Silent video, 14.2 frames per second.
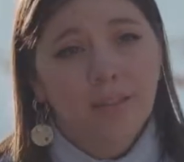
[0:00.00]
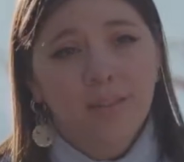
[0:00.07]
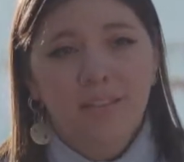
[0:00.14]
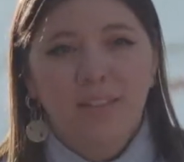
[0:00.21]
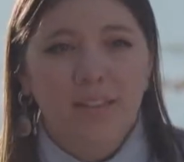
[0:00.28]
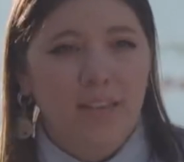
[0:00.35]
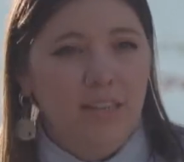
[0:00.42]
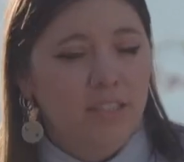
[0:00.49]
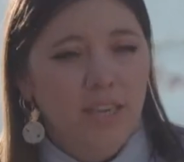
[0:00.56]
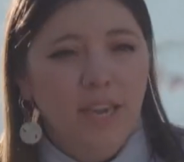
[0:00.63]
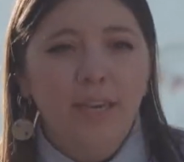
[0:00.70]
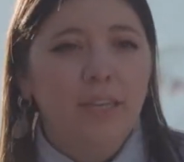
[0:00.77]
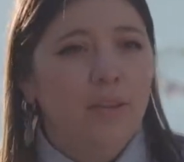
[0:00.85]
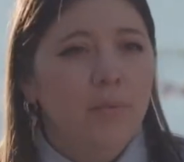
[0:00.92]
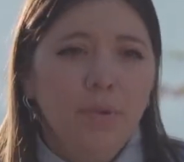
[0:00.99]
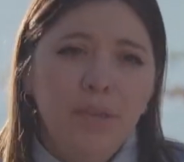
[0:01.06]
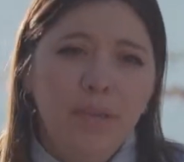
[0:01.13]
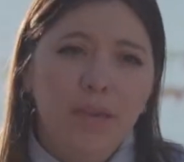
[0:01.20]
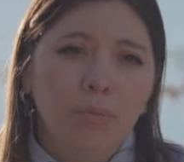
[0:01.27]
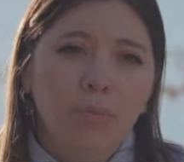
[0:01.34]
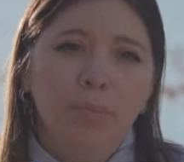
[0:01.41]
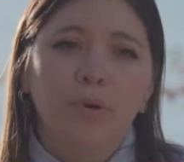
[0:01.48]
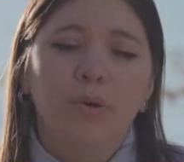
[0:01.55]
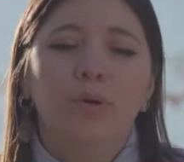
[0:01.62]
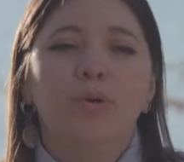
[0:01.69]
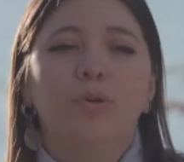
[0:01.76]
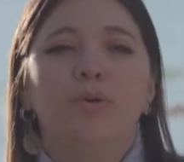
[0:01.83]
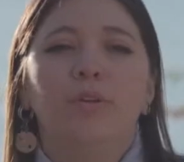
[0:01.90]
Desde ahí ya escribía un
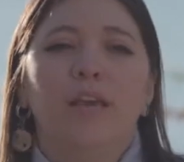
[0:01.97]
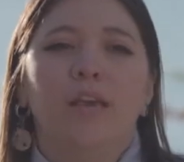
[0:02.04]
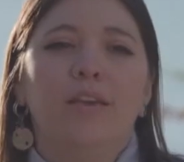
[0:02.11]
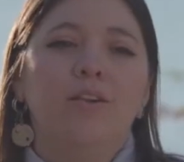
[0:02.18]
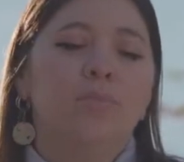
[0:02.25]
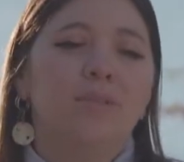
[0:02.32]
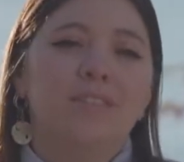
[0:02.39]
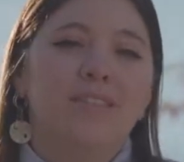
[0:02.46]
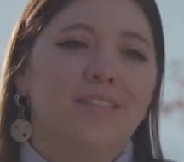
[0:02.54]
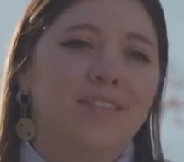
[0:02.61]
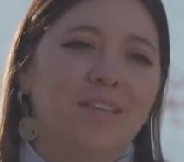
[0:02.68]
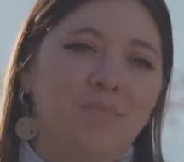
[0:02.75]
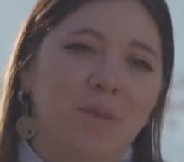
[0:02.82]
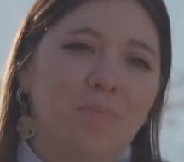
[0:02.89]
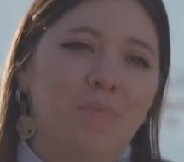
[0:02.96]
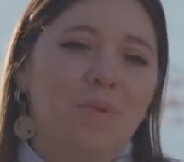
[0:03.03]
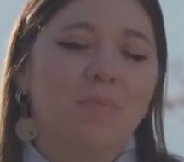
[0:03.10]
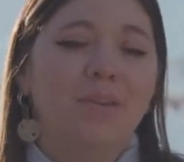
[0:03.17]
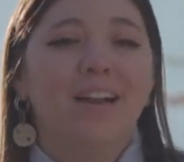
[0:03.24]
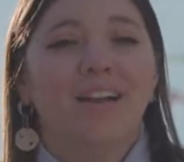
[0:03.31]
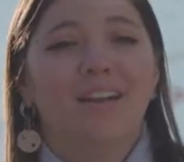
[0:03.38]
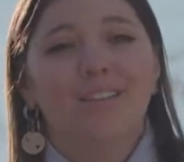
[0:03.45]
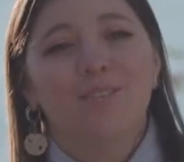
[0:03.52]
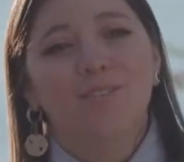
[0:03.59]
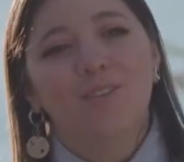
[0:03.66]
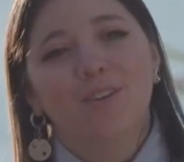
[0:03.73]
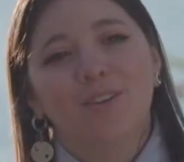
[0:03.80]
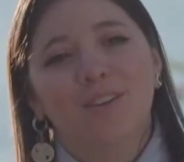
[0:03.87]
poco y ahí comencé a hacer mis primeras
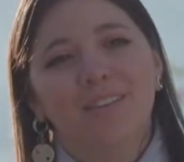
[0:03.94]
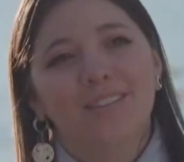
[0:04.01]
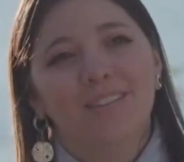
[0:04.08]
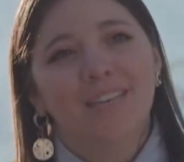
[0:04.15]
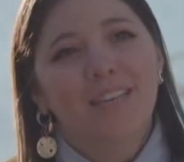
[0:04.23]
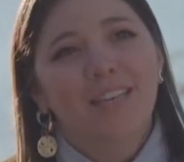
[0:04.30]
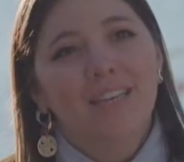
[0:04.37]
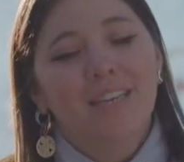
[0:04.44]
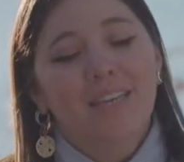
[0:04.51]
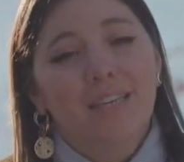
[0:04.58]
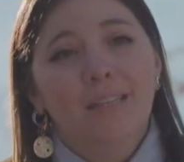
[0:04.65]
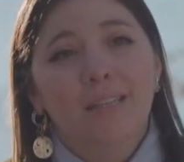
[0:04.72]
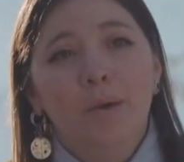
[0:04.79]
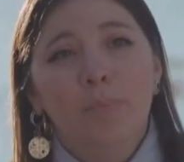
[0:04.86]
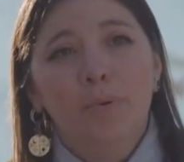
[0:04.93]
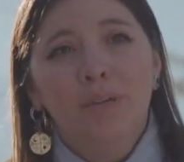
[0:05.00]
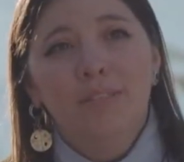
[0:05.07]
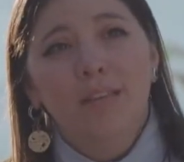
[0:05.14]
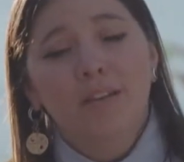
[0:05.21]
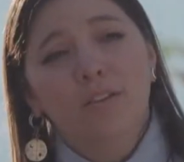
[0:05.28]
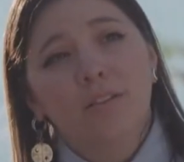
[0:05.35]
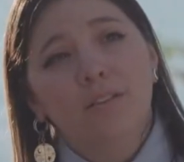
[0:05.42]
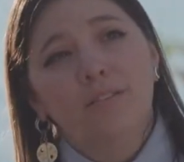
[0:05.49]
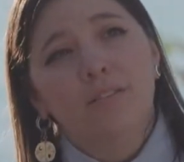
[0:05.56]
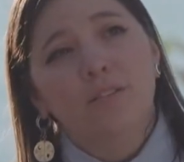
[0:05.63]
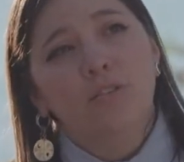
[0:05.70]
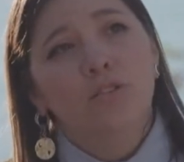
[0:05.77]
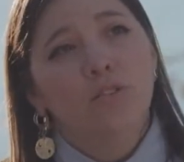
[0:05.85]
canciones y después a los
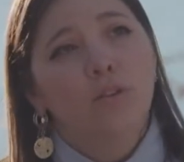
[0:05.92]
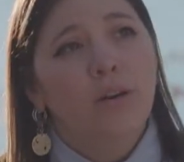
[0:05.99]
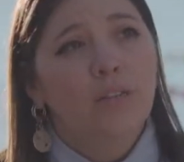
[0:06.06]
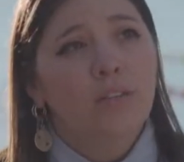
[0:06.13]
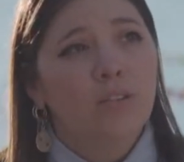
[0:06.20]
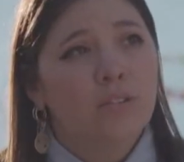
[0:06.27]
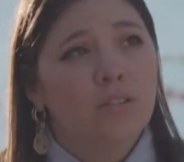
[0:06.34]
18 años